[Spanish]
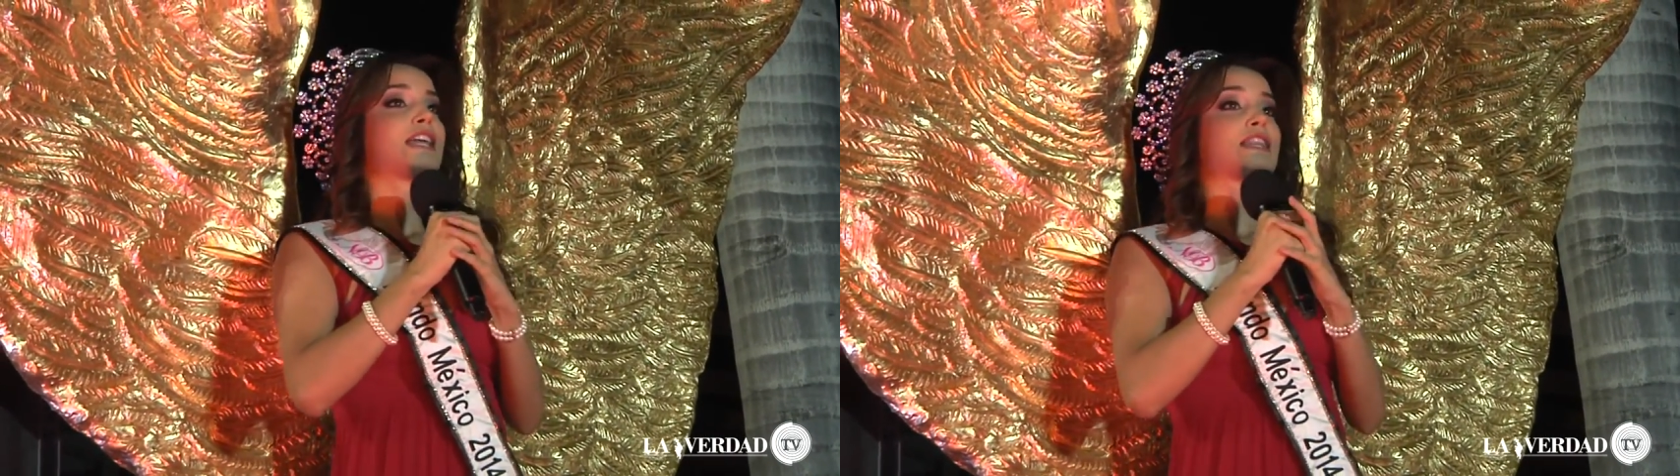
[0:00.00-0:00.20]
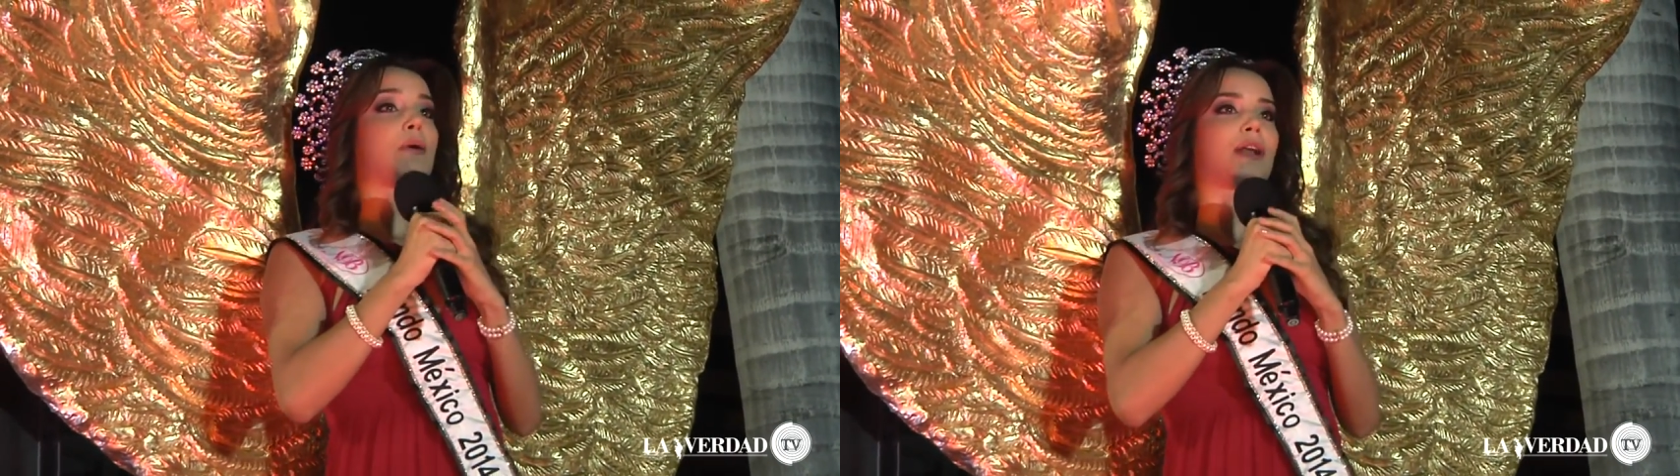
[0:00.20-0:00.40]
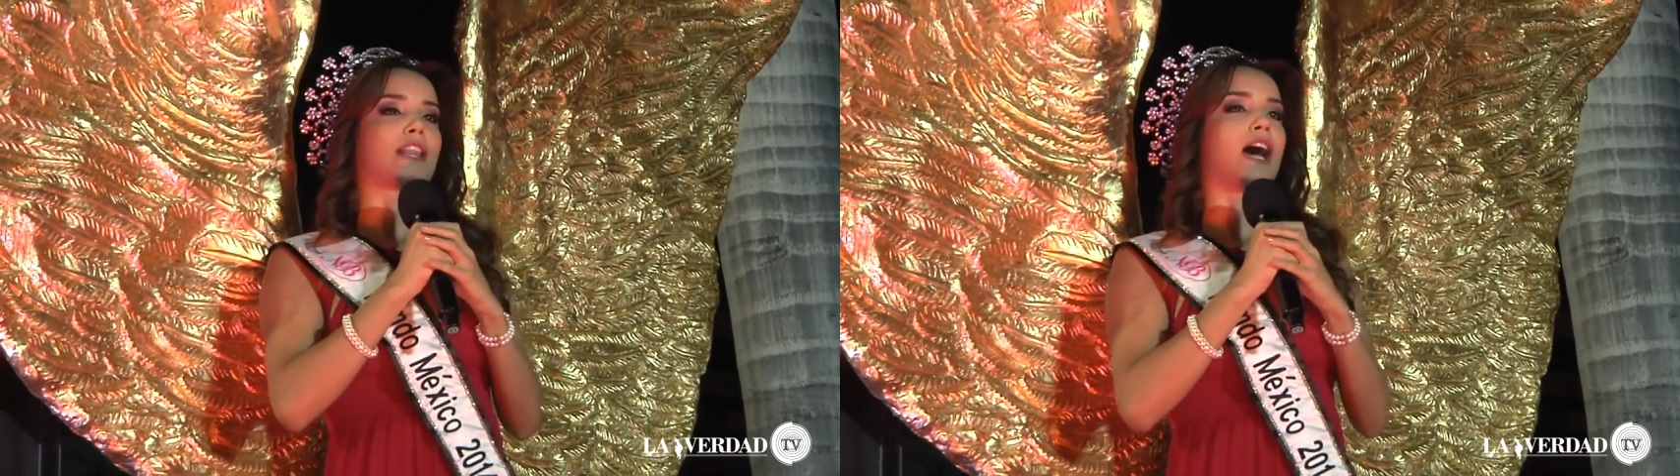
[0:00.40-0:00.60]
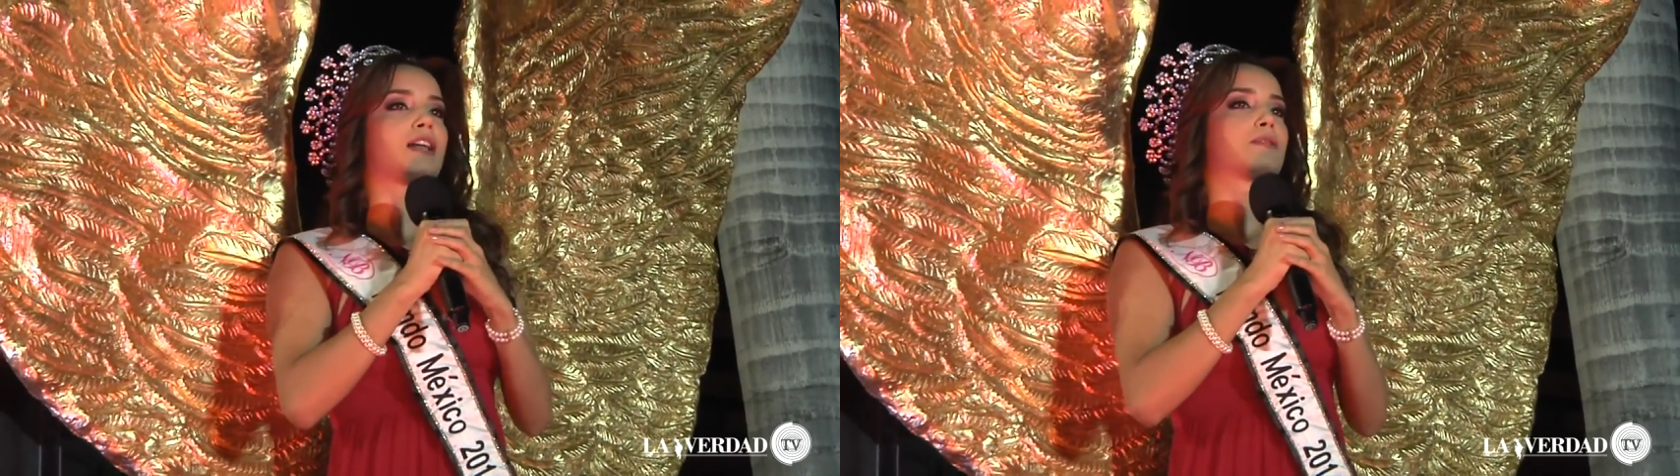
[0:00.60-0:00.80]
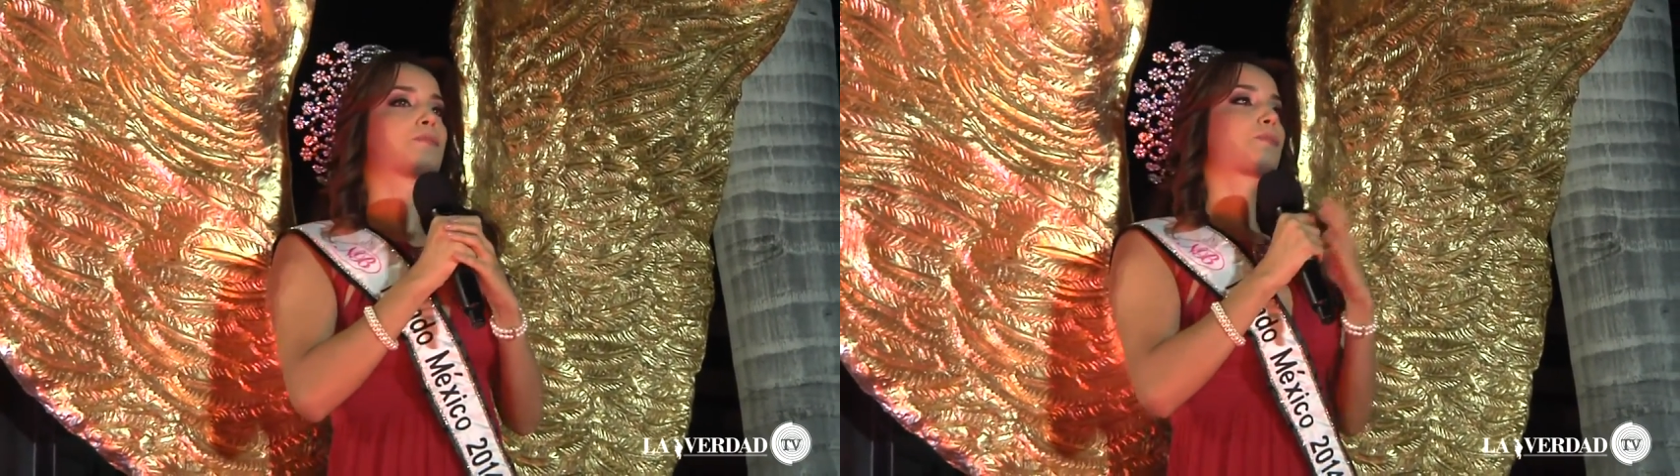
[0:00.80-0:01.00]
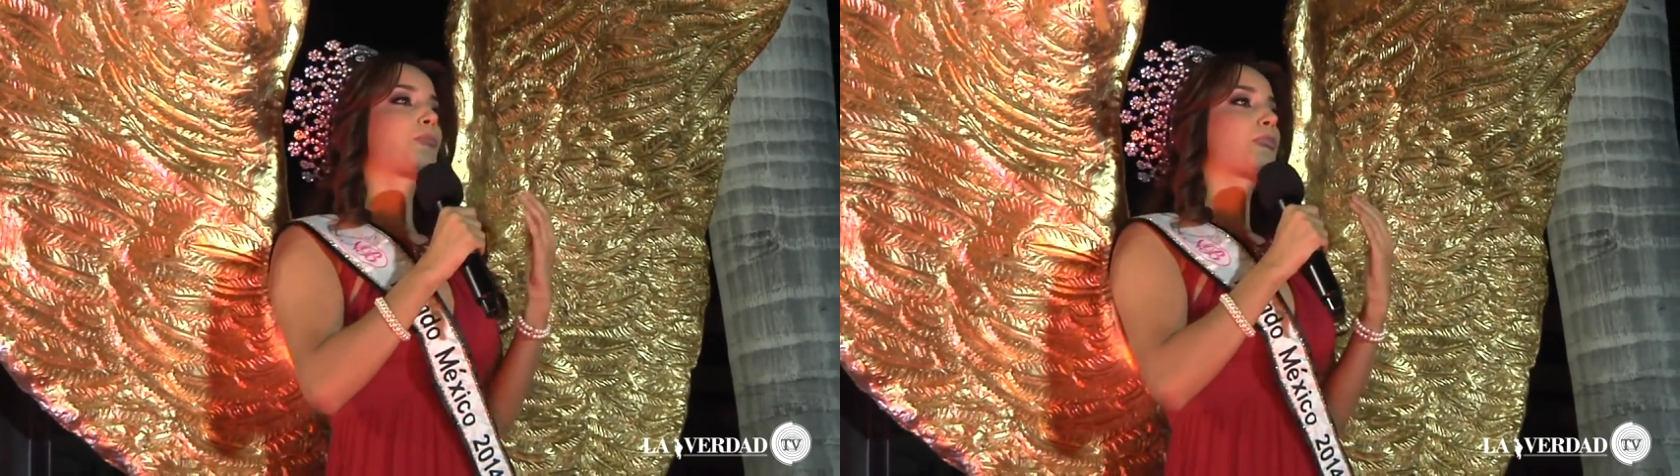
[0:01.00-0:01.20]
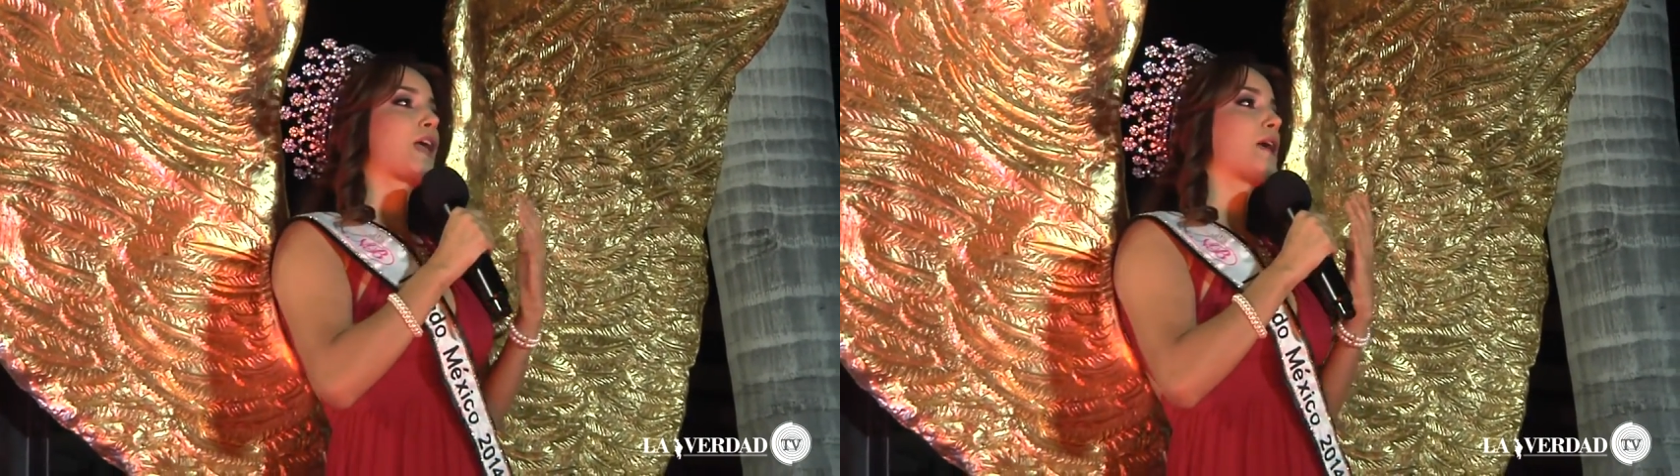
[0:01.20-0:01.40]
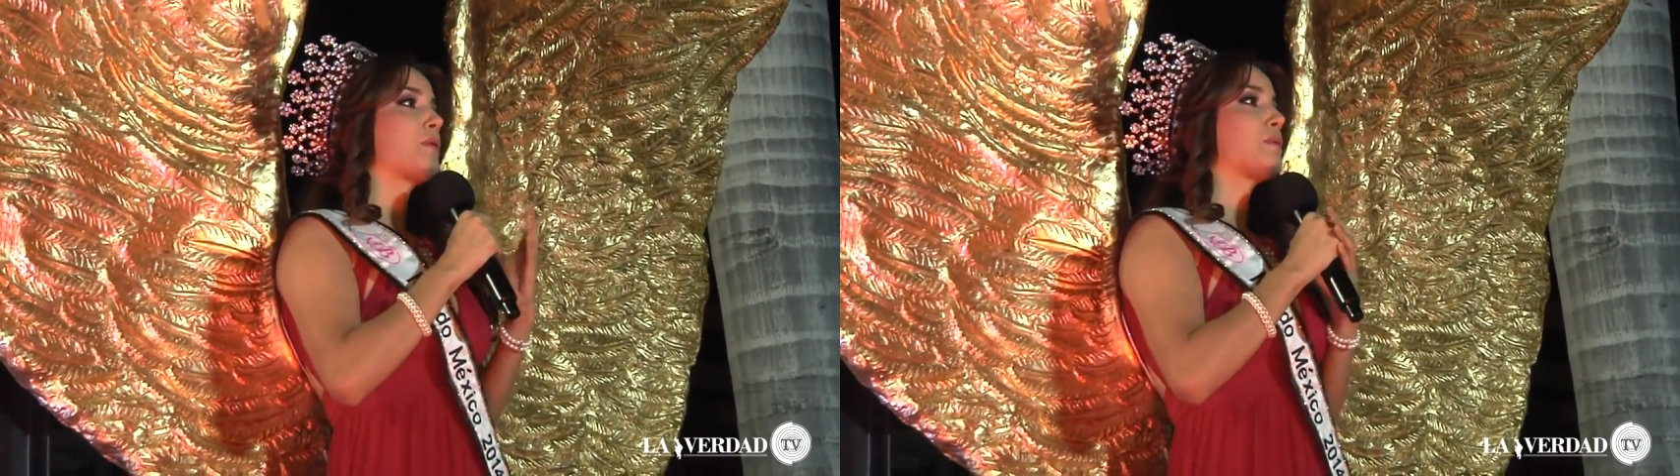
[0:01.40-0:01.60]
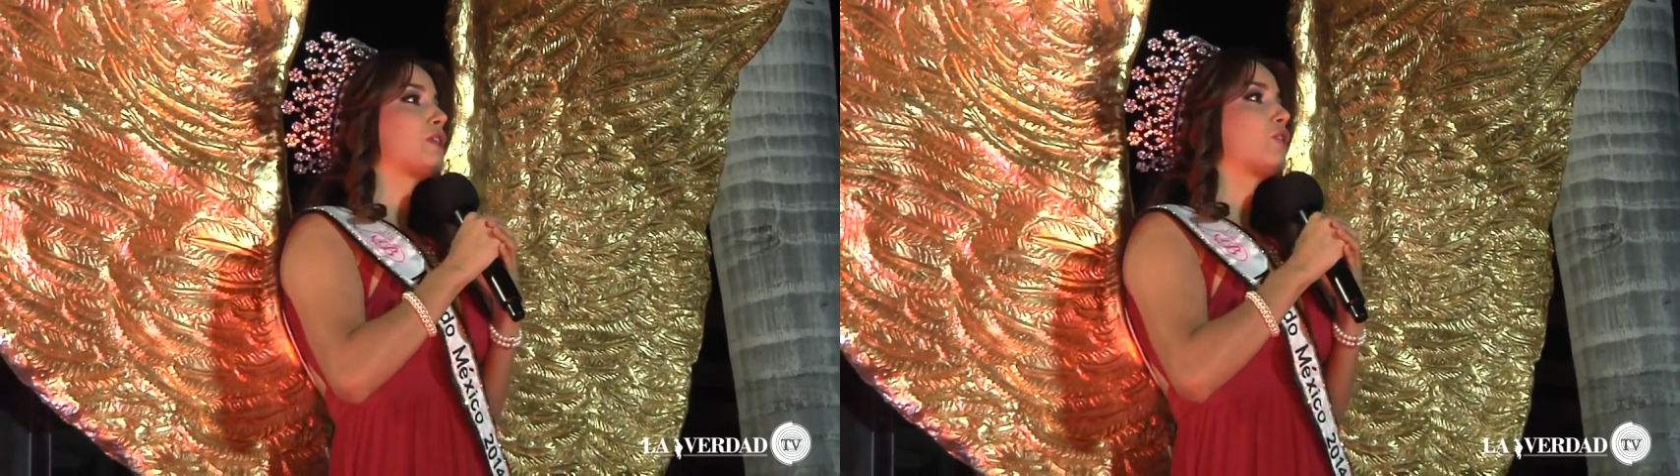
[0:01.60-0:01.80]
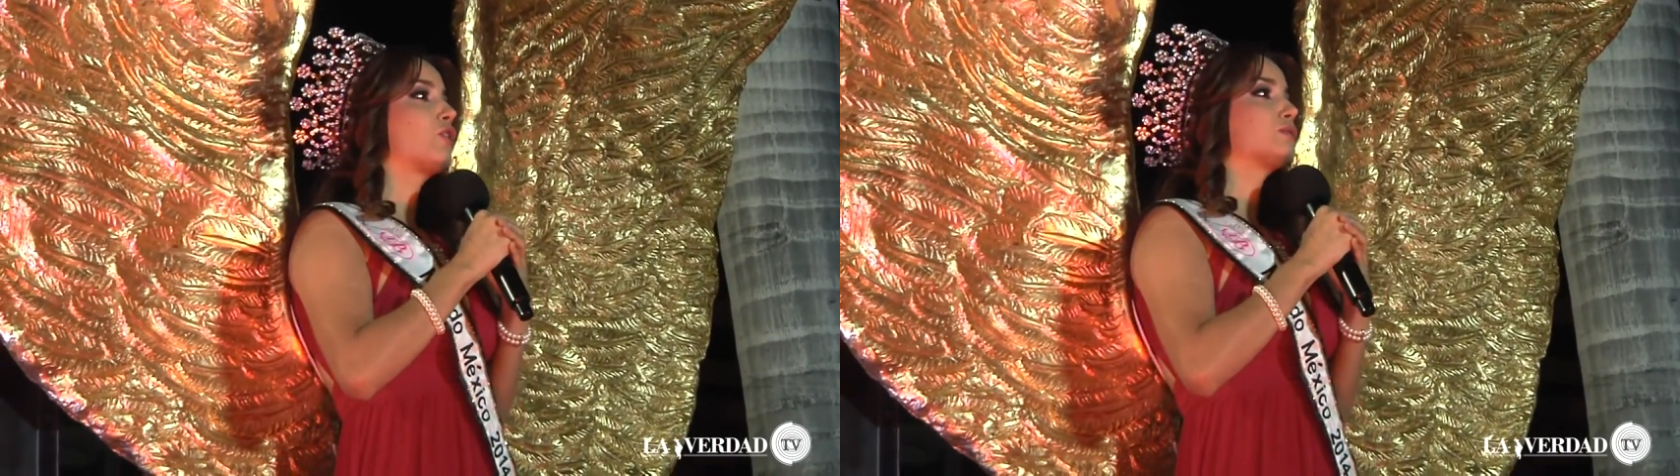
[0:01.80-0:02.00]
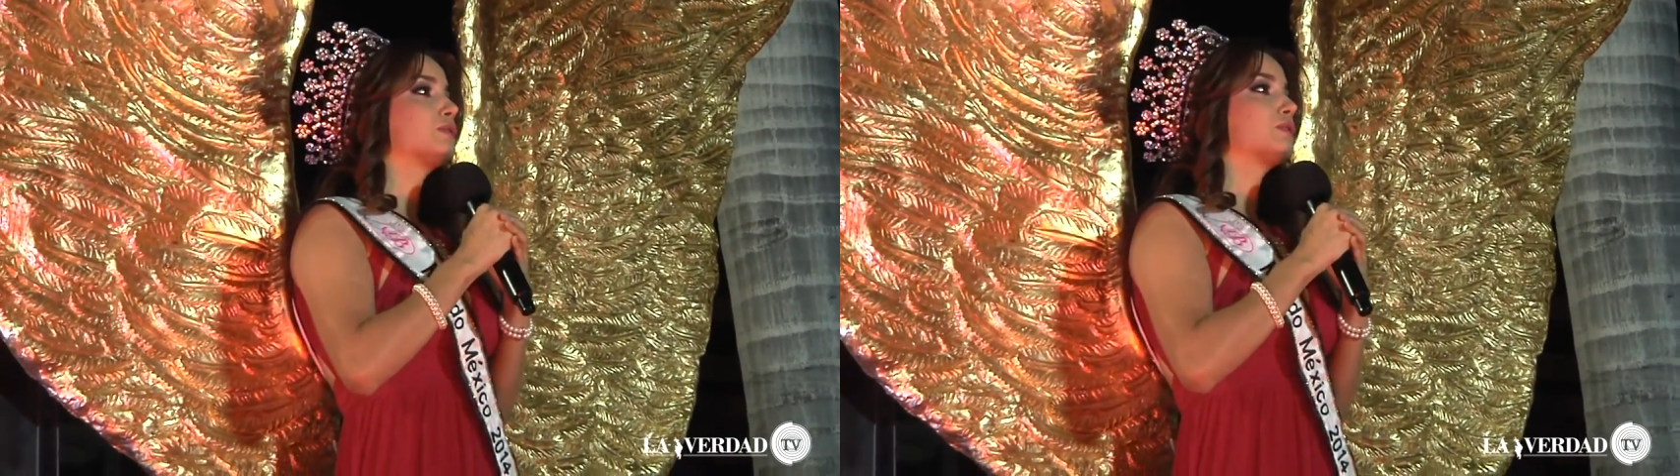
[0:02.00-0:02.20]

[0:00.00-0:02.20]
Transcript: De verdad, he vivido,